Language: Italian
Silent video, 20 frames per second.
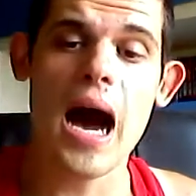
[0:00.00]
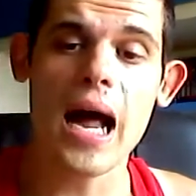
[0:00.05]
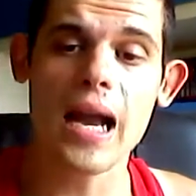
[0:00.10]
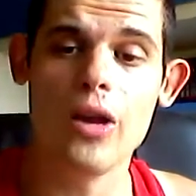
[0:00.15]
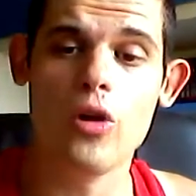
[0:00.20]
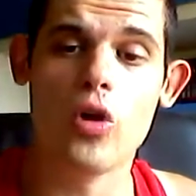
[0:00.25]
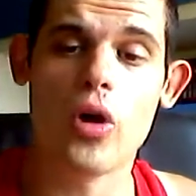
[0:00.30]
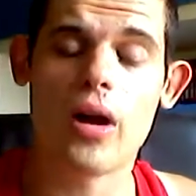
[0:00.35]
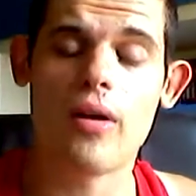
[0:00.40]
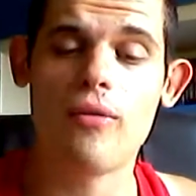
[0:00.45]

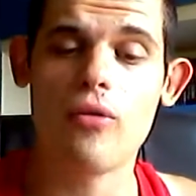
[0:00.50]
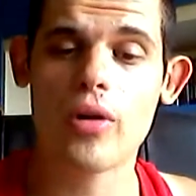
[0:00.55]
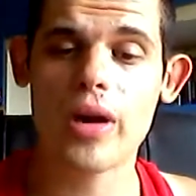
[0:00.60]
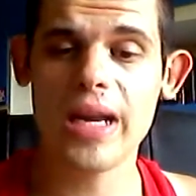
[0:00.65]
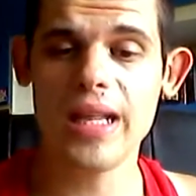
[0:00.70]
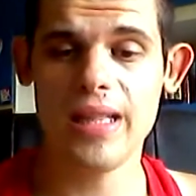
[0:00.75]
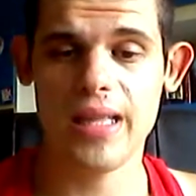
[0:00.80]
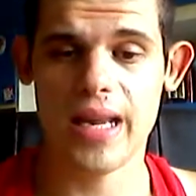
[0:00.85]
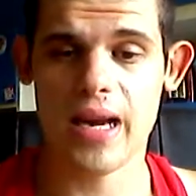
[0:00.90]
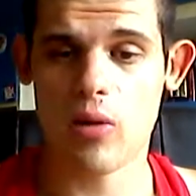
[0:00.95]
Allora,
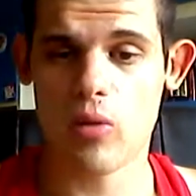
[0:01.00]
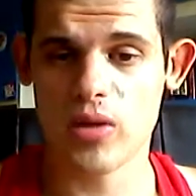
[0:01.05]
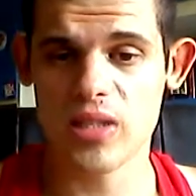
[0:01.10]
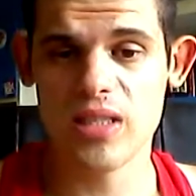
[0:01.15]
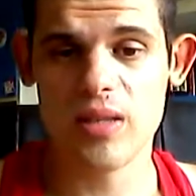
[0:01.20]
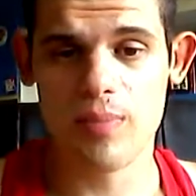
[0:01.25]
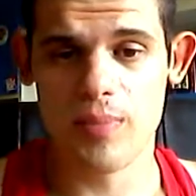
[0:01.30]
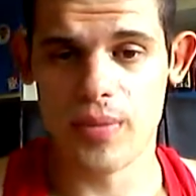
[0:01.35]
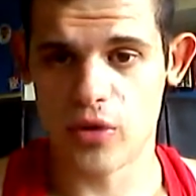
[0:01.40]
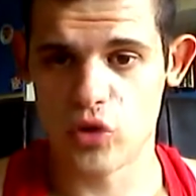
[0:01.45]
vorrei dire a
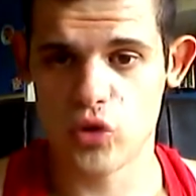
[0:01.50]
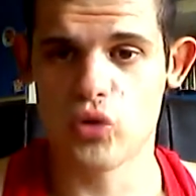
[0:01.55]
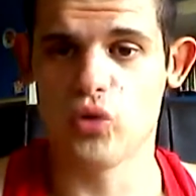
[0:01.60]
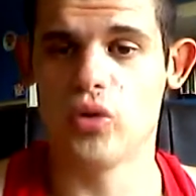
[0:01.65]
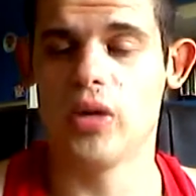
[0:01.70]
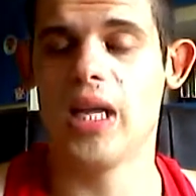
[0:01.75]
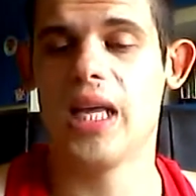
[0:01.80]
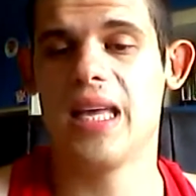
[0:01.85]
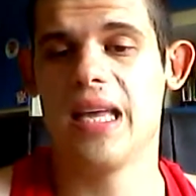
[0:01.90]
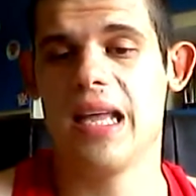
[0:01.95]
queste
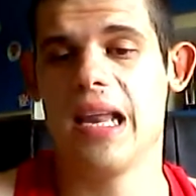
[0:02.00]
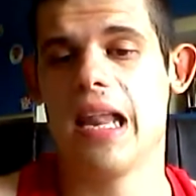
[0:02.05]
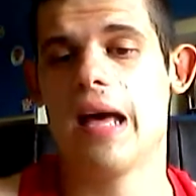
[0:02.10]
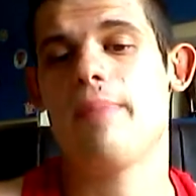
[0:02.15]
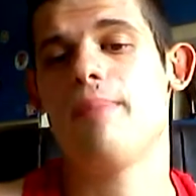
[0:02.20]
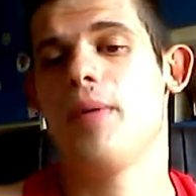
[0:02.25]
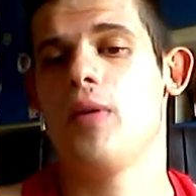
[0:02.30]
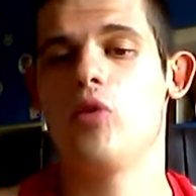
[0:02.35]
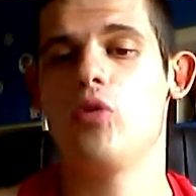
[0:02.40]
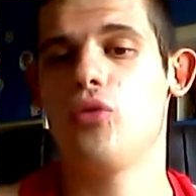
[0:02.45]
persone che
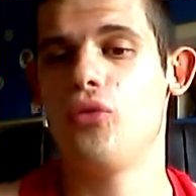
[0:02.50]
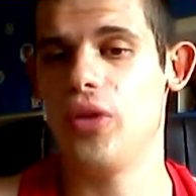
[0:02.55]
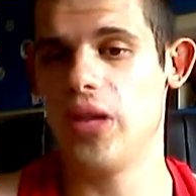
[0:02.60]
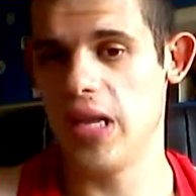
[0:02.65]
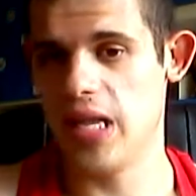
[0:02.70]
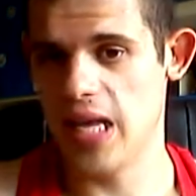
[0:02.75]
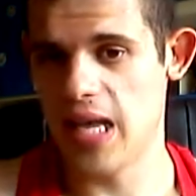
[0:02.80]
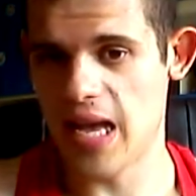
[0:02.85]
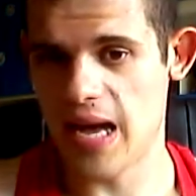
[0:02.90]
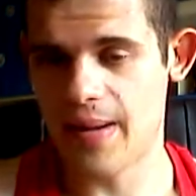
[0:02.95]
la
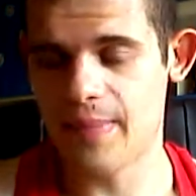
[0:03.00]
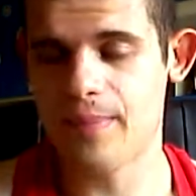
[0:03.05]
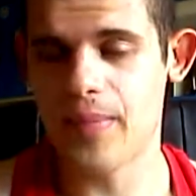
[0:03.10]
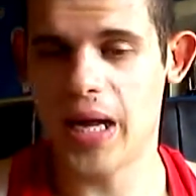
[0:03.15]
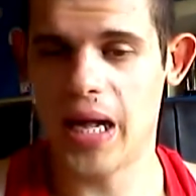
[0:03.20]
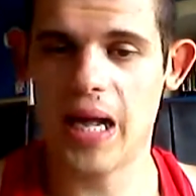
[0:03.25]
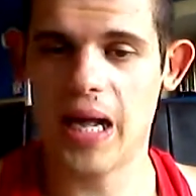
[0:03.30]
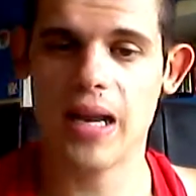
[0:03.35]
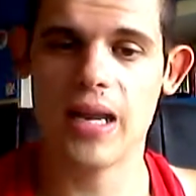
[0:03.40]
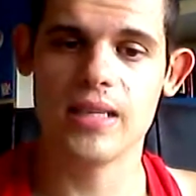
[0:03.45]
pedofilia,
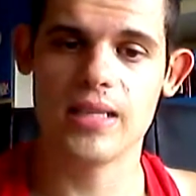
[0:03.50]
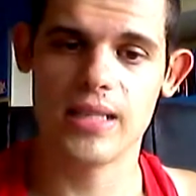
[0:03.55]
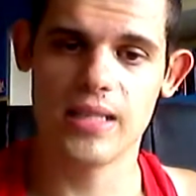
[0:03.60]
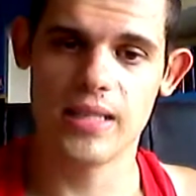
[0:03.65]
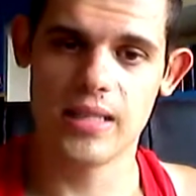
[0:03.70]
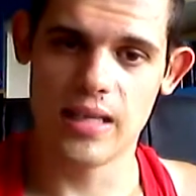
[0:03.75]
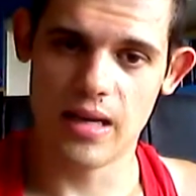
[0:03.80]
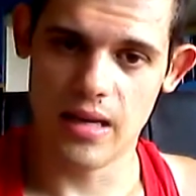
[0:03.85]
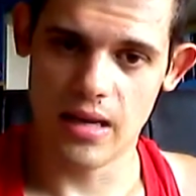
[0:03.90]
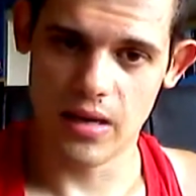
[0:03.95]
magari
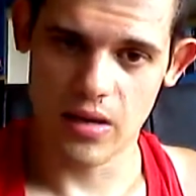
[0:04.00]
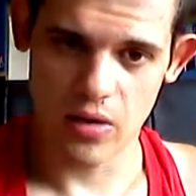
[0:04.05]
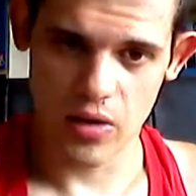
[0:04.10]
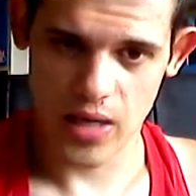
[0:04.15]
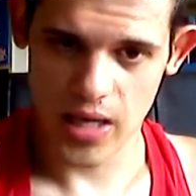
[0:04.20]
eh,